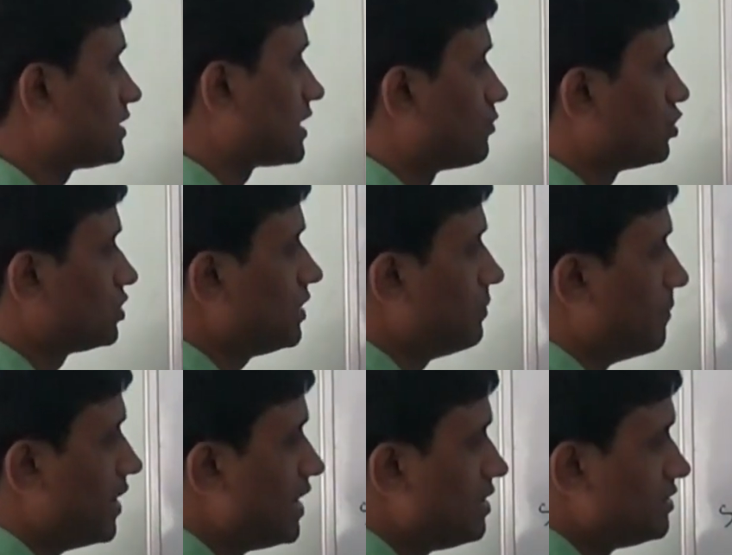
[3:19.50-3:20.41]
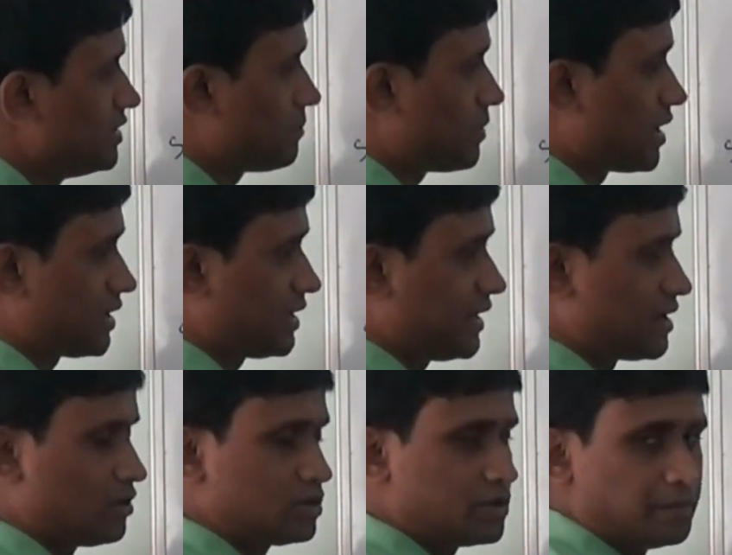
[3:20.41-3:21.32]
তার মধ্যে মেইন যে পার্টটা
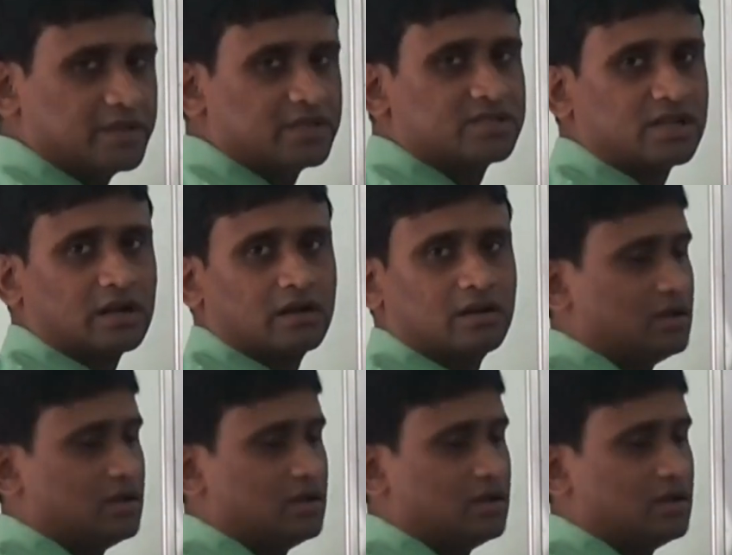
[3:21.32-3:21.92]
এটা হচ্ছে পিস্টন